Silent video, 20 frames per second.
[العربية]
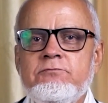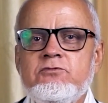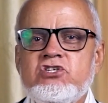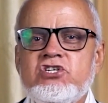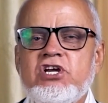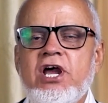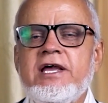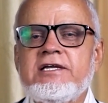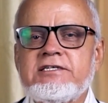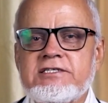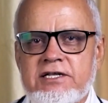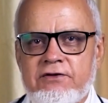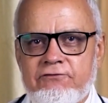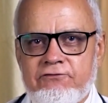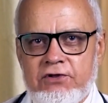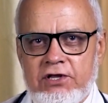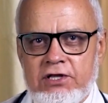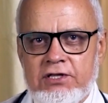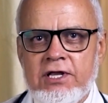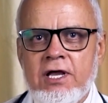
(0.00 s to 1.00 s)
مش
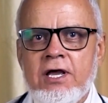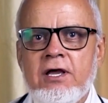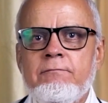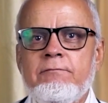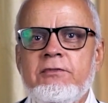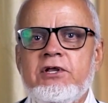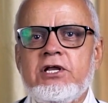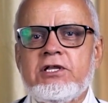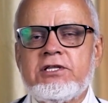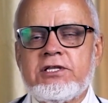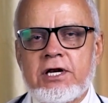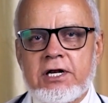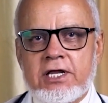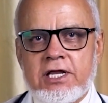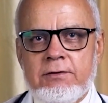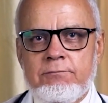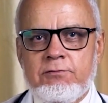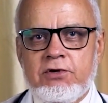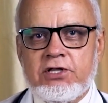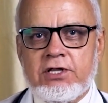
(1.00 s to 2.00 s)
هيستفيد من
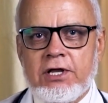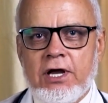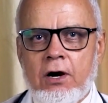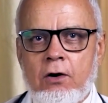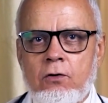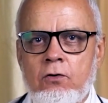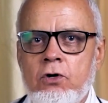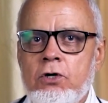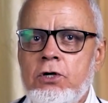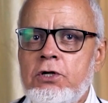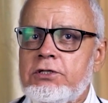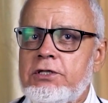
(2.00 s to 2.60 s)
التركيب بتاعه